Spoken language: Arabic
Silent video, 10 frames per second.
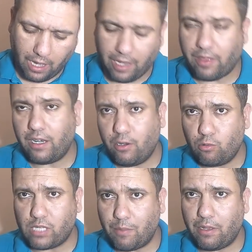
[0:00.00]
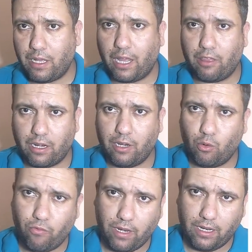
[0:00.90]
ايضا انه سب... ايضا
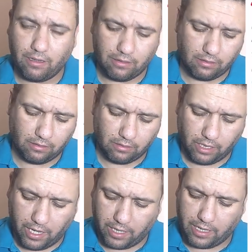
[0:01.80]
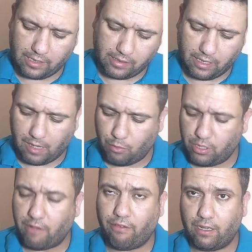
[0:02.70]
انه في آه، ايريك غارسيا
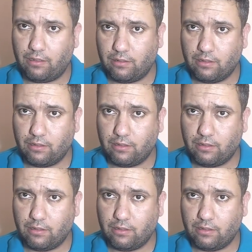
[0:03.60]
مدافع آه،